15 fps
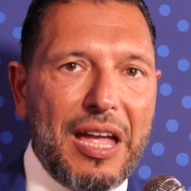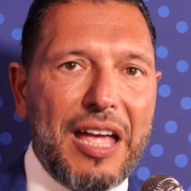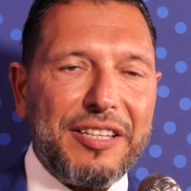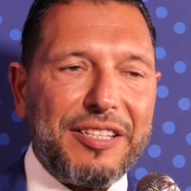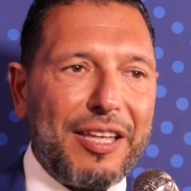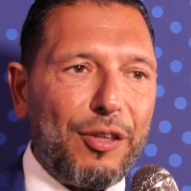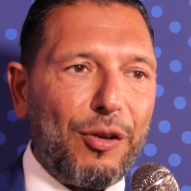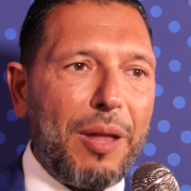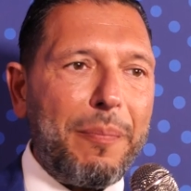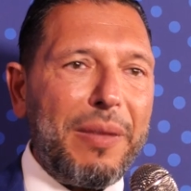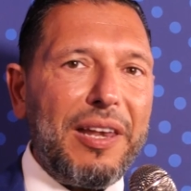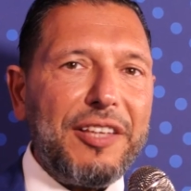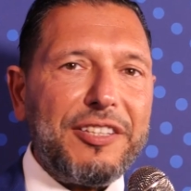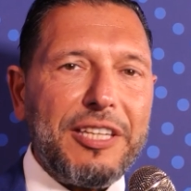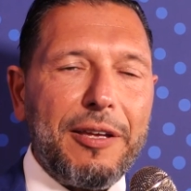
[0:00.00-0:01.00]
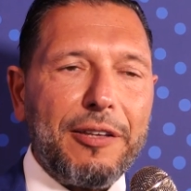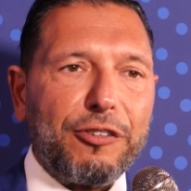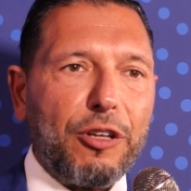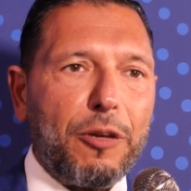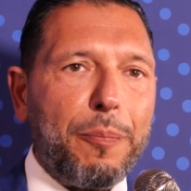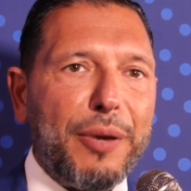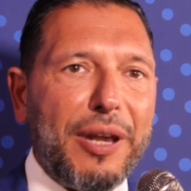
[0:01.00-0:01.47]
È stata una bellissima
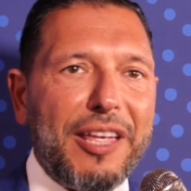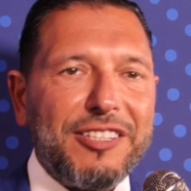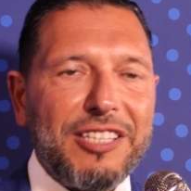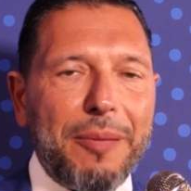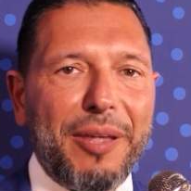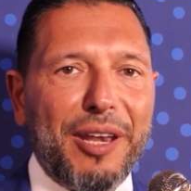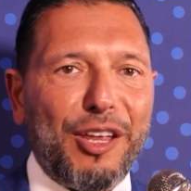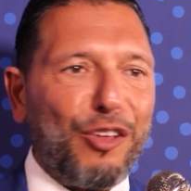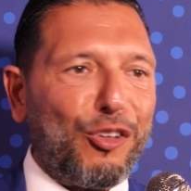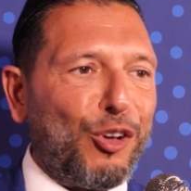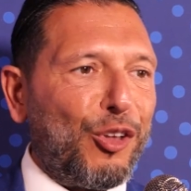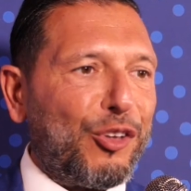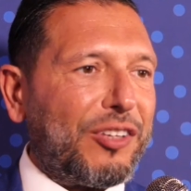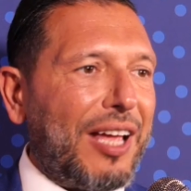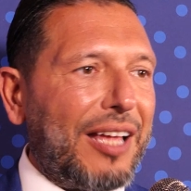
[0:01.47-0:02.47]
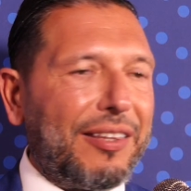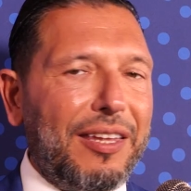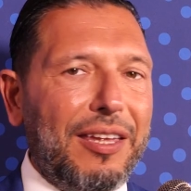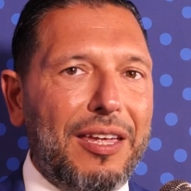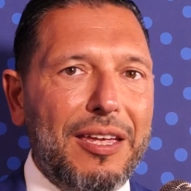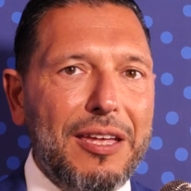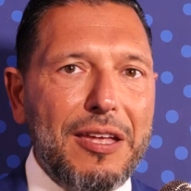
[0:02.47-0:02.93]
sorpresa perché
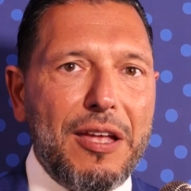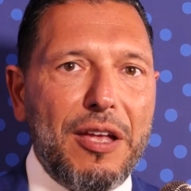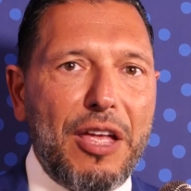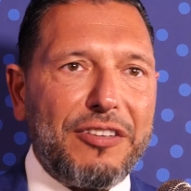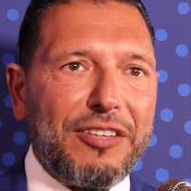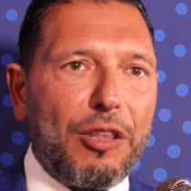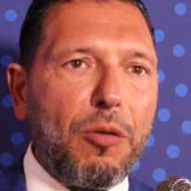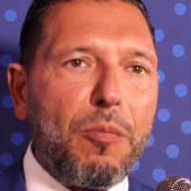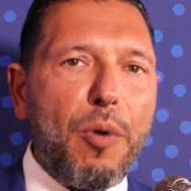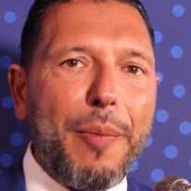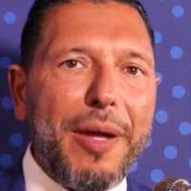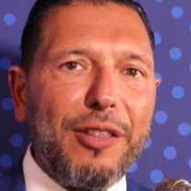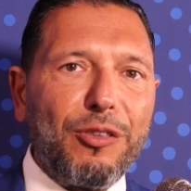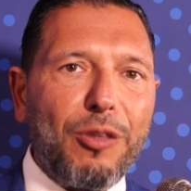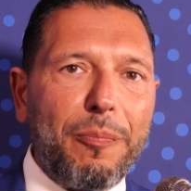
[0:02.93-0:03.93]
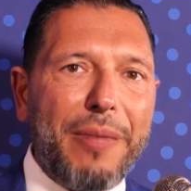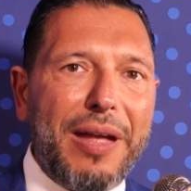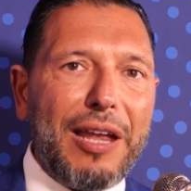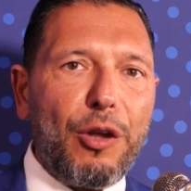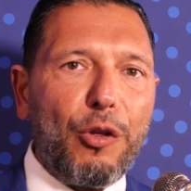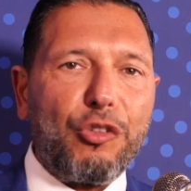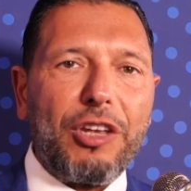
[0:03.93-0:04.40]
stati, è stato un momento
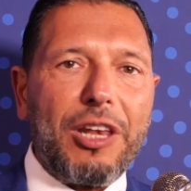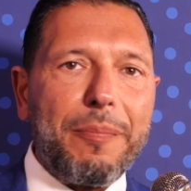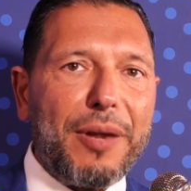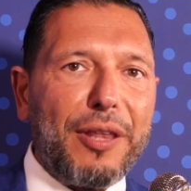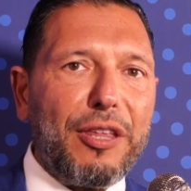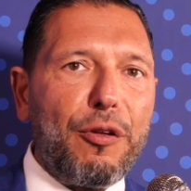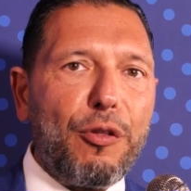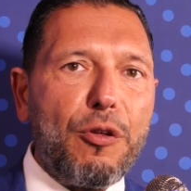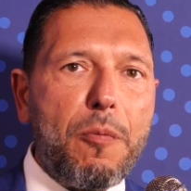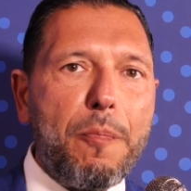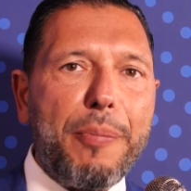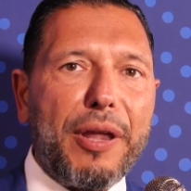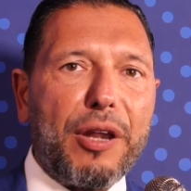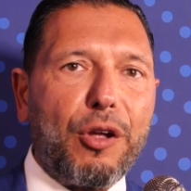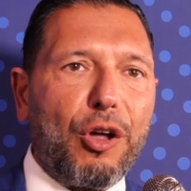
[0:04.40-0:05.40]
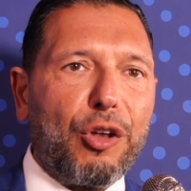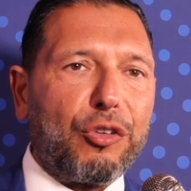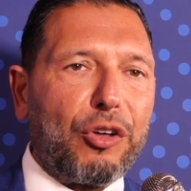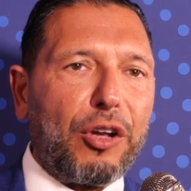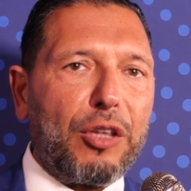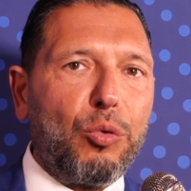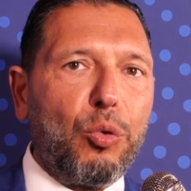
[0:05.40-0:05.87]
bello celebrativo di un
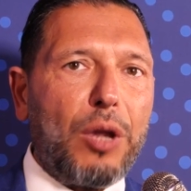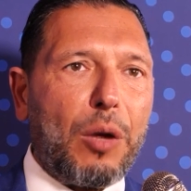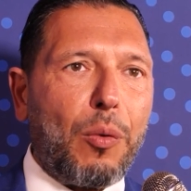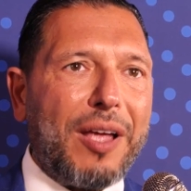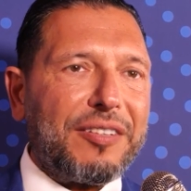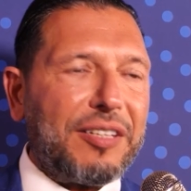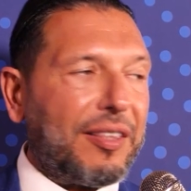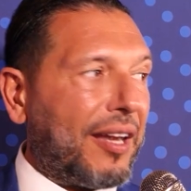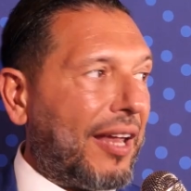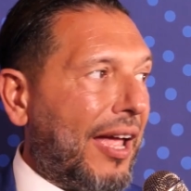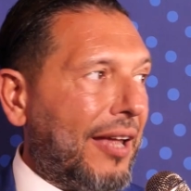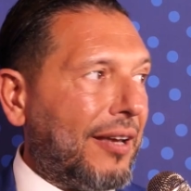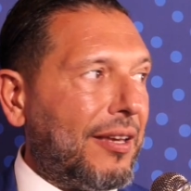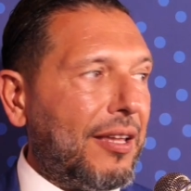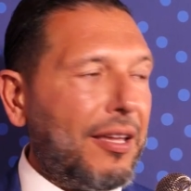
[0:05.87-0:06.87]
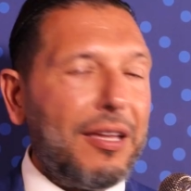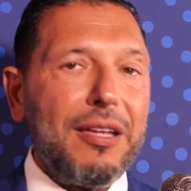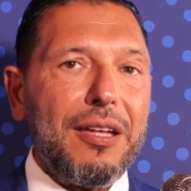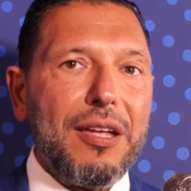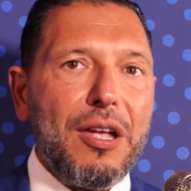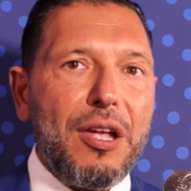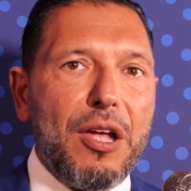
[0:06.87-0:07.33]
percorso che dura quasi tre anni.
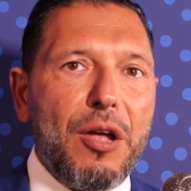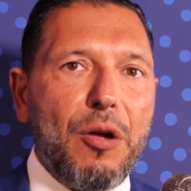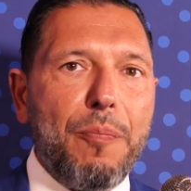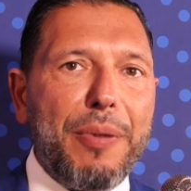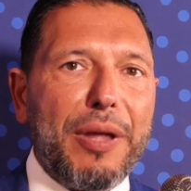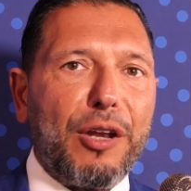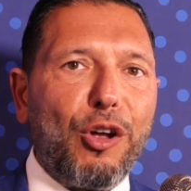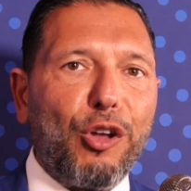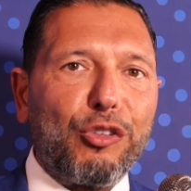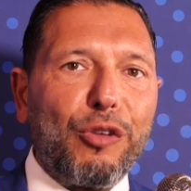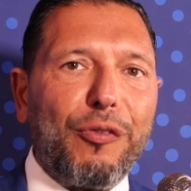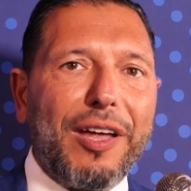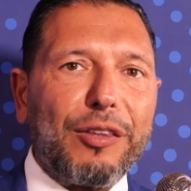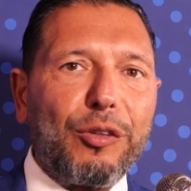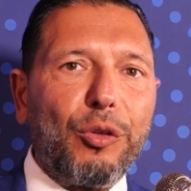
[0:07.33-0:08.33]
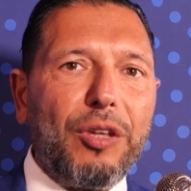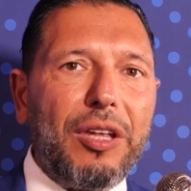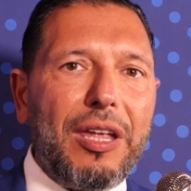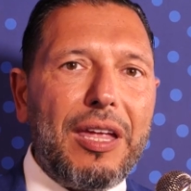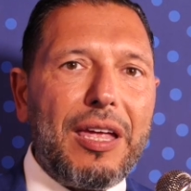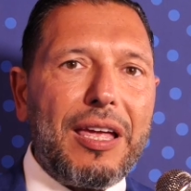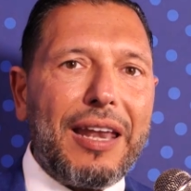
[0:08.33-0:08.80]
È un percorso fatto
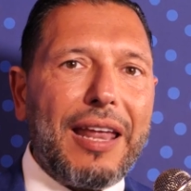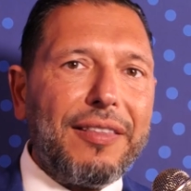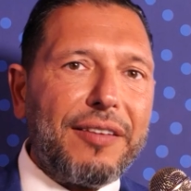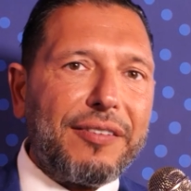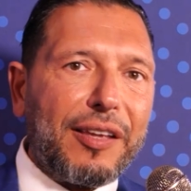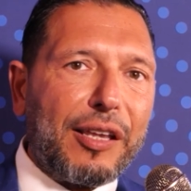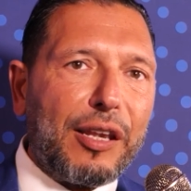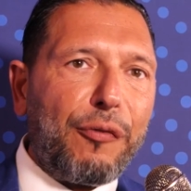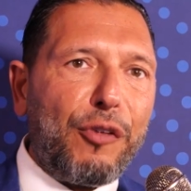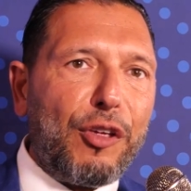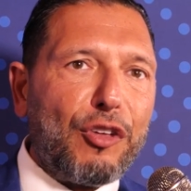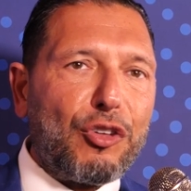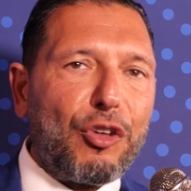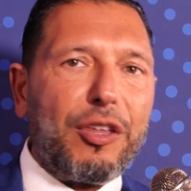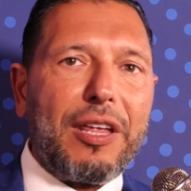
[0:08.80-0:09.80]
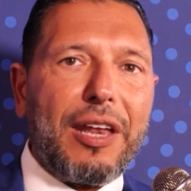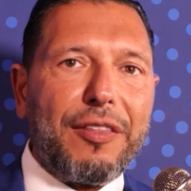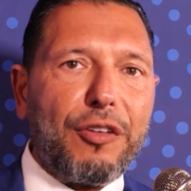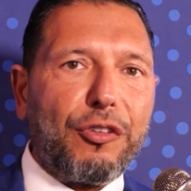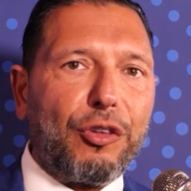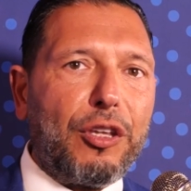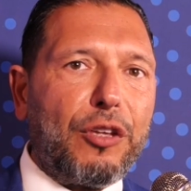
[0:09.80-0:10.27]
di grande sacrificio, di
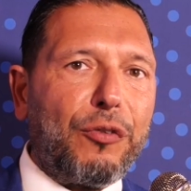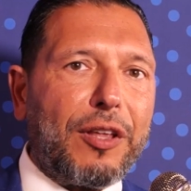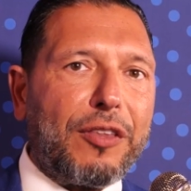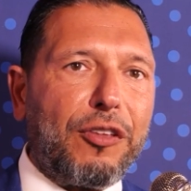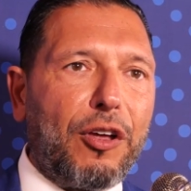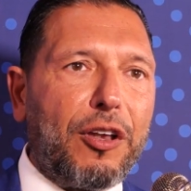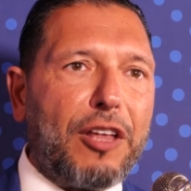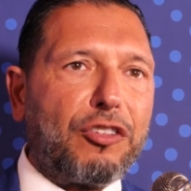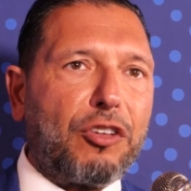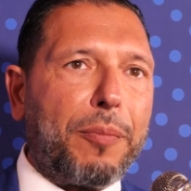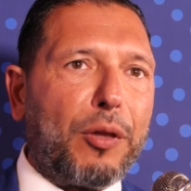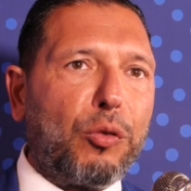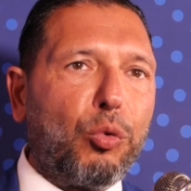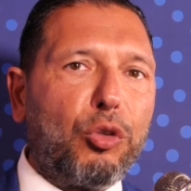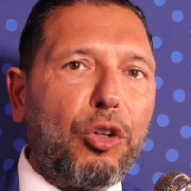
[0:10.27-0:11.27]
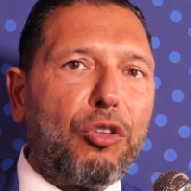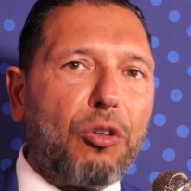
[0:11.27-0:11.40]
grande soddisfazione e soprattutto di